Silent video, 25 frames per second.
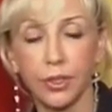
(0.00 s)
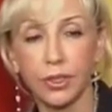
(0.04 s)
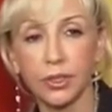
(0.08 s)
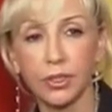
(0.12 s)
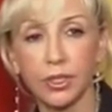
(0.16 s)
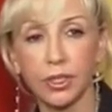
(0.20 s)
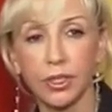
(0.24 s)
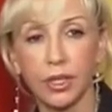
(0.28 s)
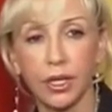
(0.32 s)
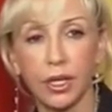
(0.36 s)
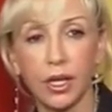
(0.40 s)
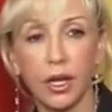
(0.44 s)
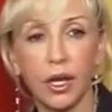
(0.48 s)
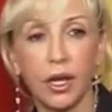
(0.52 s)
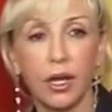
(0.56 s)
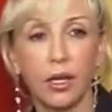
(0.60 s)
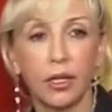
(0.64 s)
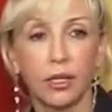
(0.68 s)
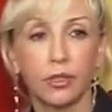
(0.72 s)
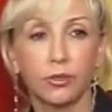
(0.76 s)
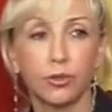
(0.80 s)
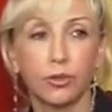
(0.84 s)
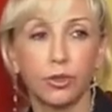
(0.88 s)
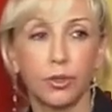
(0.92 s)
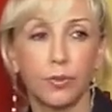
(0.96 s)
признаки,
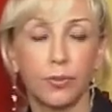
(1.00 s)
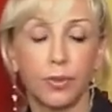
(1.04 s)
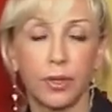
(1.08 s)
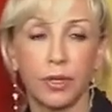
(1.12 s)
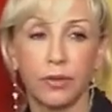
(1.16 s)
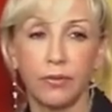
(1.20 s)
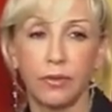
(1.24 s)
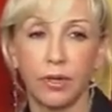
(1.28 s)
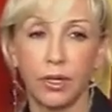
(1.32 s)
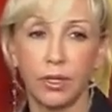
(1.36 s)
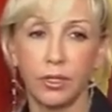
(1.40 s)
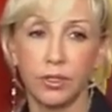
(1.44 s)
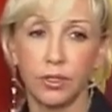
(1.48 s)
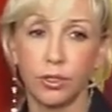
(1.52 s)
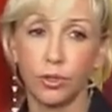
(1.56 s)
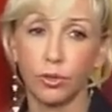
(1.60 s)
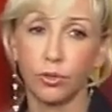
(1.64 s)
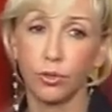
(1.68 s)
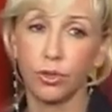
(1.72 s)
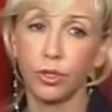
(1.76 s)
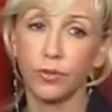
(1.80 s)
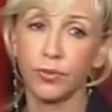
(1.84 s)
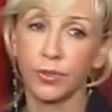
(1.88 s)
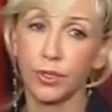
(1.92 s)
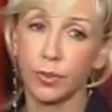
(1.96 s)
которые проявляются
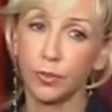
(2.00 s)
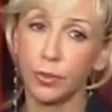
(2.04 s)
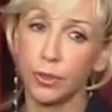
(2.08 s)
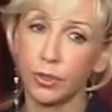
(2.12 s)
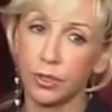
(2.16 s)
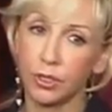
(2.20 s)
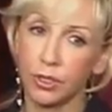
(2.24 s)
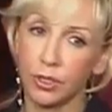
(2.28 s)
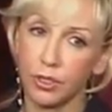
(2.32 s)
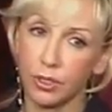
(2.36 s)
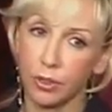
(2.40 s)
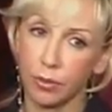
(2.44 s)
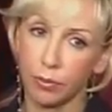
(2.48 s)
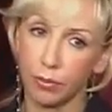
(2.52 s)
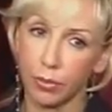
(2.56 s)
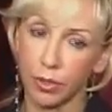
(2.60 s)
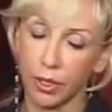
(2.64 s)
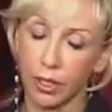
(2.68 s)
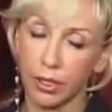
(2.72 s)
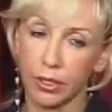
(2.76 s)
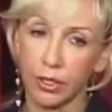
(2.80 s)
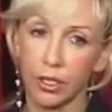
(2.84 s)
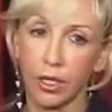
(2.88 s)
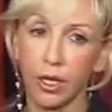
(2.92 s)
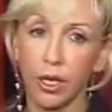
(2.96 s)
то ли в событийном
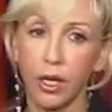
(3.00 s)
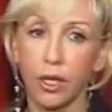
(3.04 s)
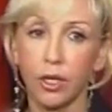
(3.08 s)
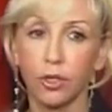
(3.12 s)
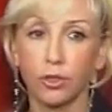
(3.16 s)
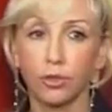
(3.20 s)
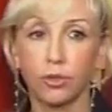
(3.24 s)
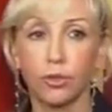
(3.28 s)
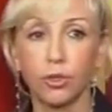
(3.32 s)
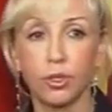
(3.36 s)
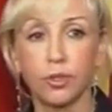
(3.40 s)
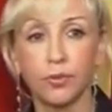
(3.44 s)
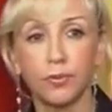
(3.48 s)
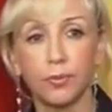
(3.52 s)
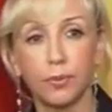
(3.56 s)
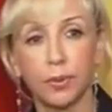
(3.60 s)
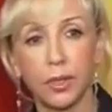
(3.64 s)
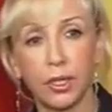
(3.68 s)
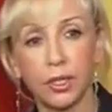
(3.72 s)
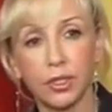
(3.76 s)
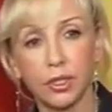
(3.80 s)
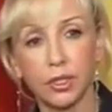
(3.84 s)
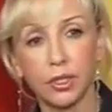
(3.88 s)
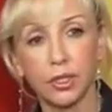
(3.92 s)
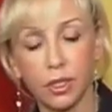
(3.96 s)
плане, то ли в
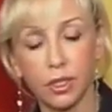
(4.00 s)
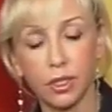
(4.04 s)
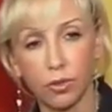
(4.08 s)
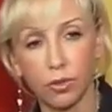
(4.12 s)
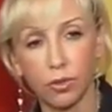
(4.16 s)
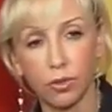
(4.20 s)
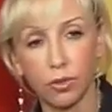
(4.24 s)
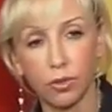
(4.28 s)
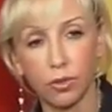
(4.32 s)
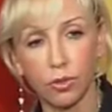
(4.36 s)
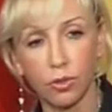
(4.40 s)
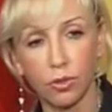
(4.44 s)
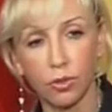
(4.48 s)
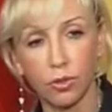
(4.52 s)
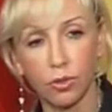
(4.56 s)
плане здоровья?